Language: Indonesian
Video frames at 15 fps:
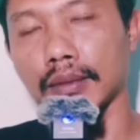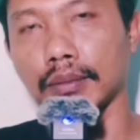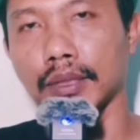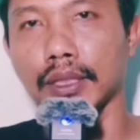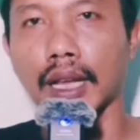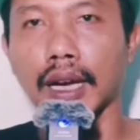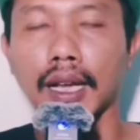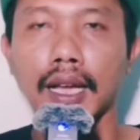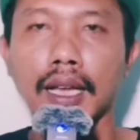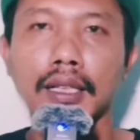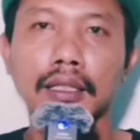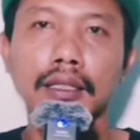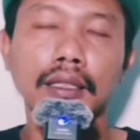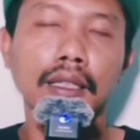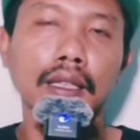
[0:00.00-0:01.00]

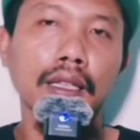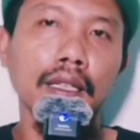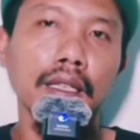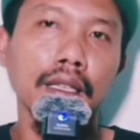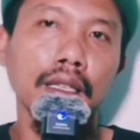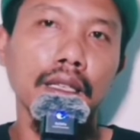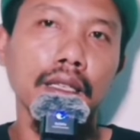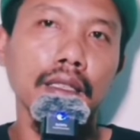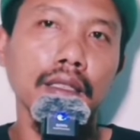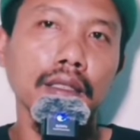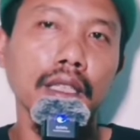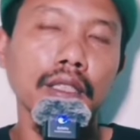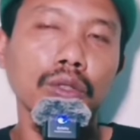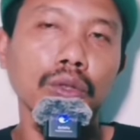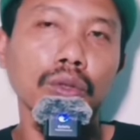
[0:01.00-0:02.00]
Misalkan eh,
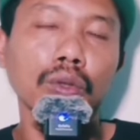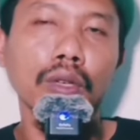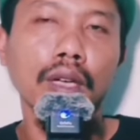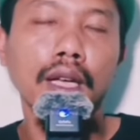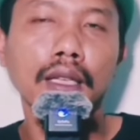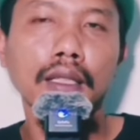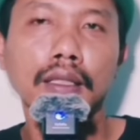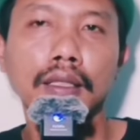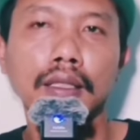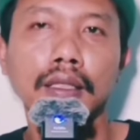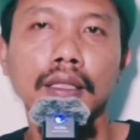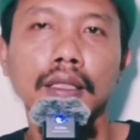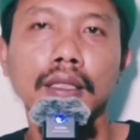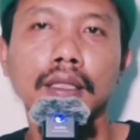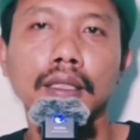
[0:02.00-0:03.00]
saya contohkan
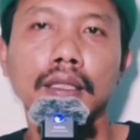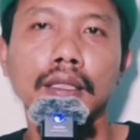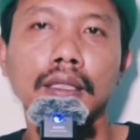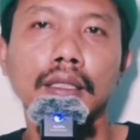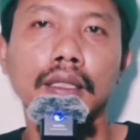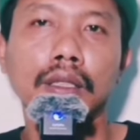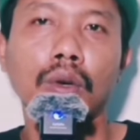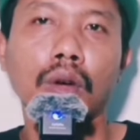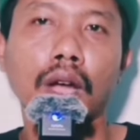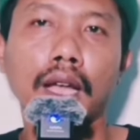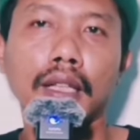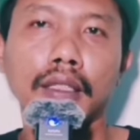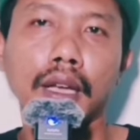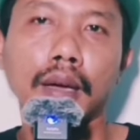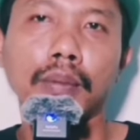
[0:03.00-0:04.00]

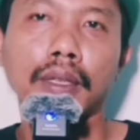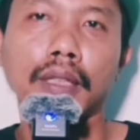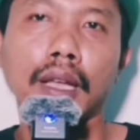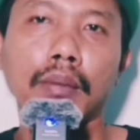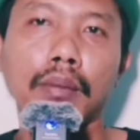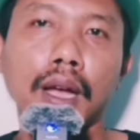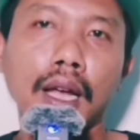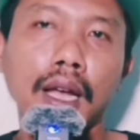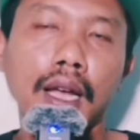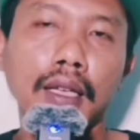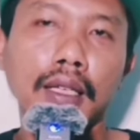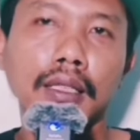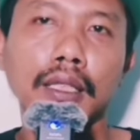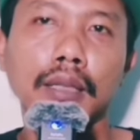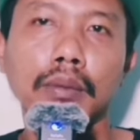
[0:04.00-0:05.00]
rokaat yang pertama
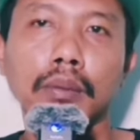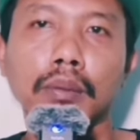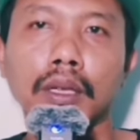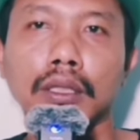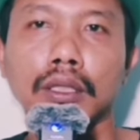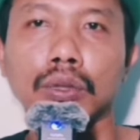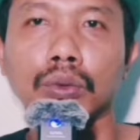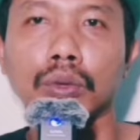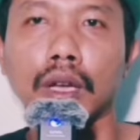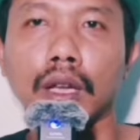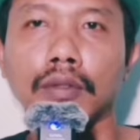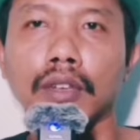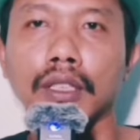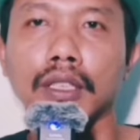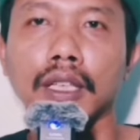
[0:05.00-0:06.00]
kita membaca surah
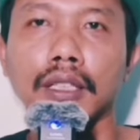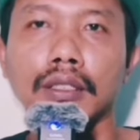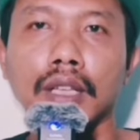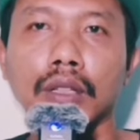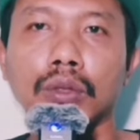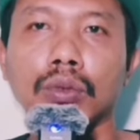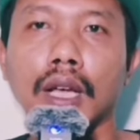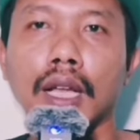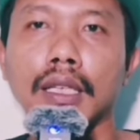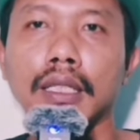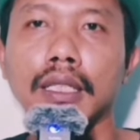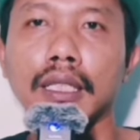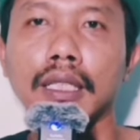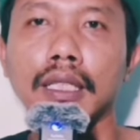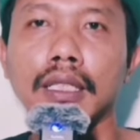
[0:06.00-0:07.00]
Al-Fatihah satu
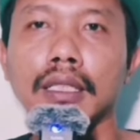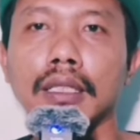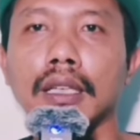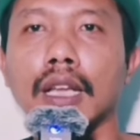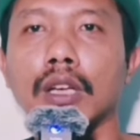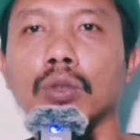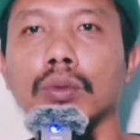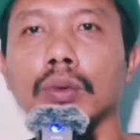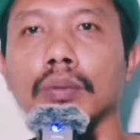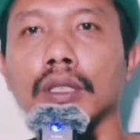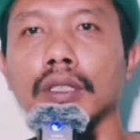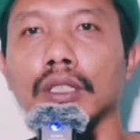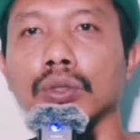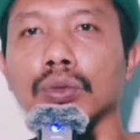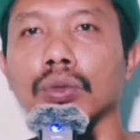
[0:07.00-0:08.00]
kali, lalu
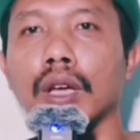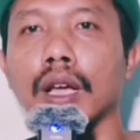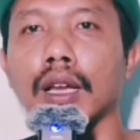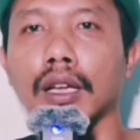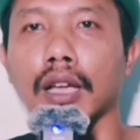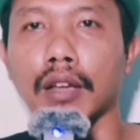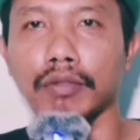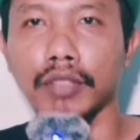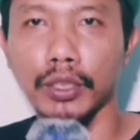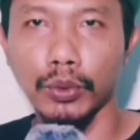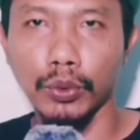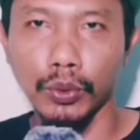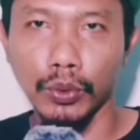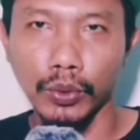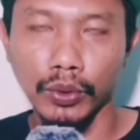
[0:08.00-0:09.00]
membaca surah
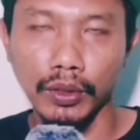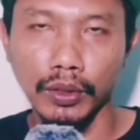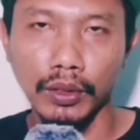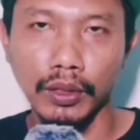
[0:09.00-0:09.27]
Al-Kafirun.